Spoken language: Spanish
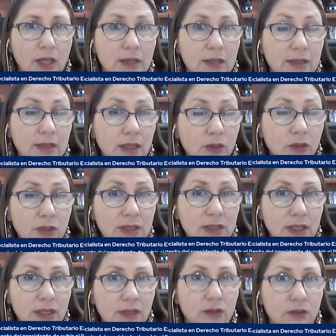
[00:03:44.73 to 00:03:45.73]
Siendo
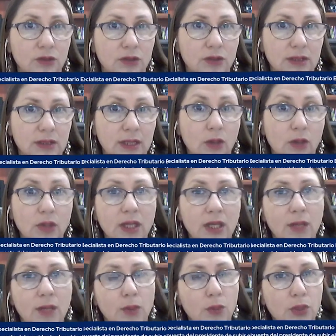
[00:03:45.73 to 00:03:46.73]
así, entonces, la
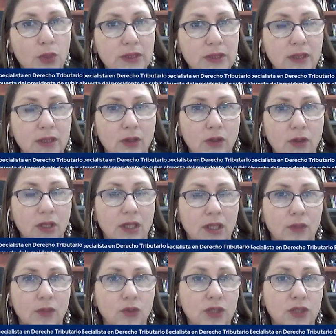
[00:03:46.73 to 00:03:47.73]
única propuesta que hoy
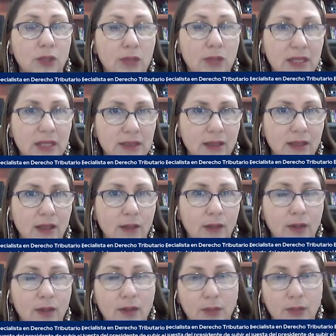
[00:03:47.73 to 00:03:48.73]
tenemos en mesa de
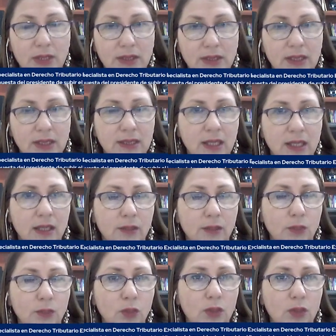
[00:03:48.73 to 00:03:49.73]
la Presidencia de la
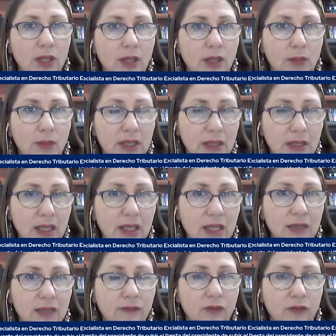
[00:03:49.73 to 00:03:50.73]
República en materia de
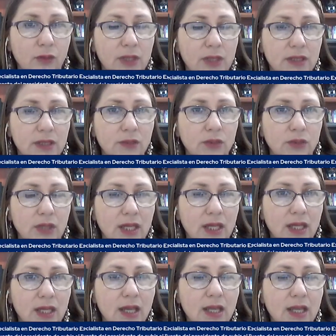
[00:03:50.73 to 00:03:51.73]
reforma
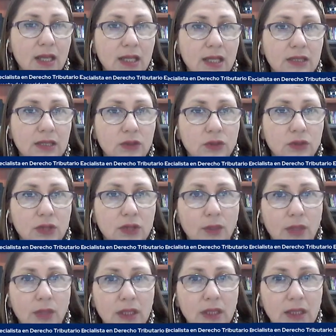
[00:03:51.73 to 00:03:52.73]
tributaria es
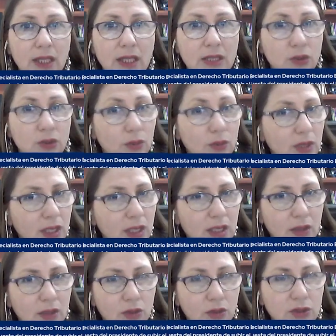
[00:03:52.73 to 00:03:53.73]
justamente la subida
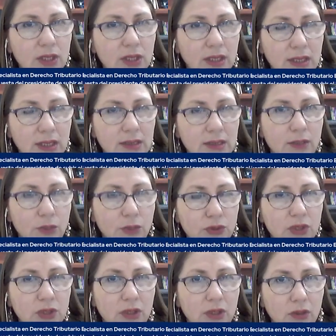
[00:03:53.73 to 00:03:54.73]
del 12 al
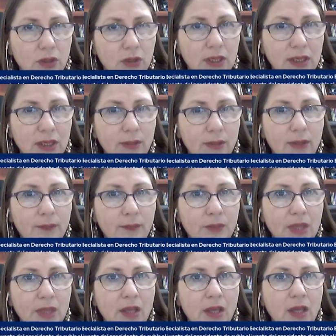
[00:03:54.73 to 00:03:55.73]
15% del IVA.
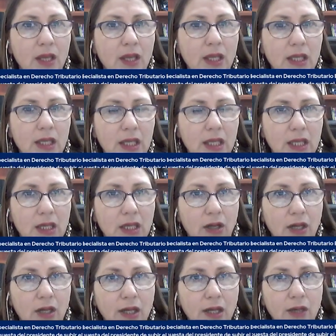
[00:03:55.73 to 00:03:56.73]
Eh,
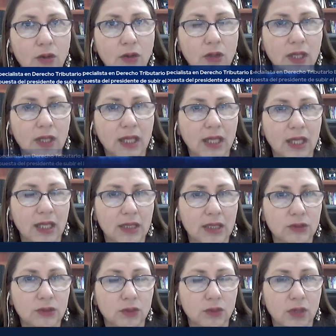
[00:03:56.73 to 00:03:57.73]
creo que
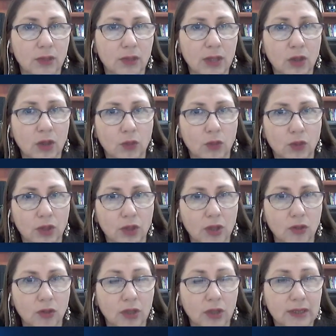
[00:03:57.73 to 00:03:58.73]
es un tema, como
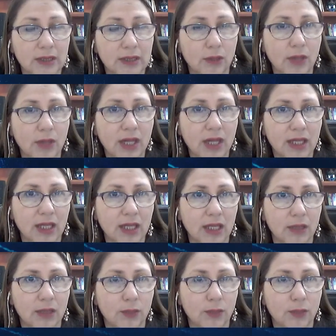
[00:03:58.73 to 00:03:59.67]
digo, que se enmarca en el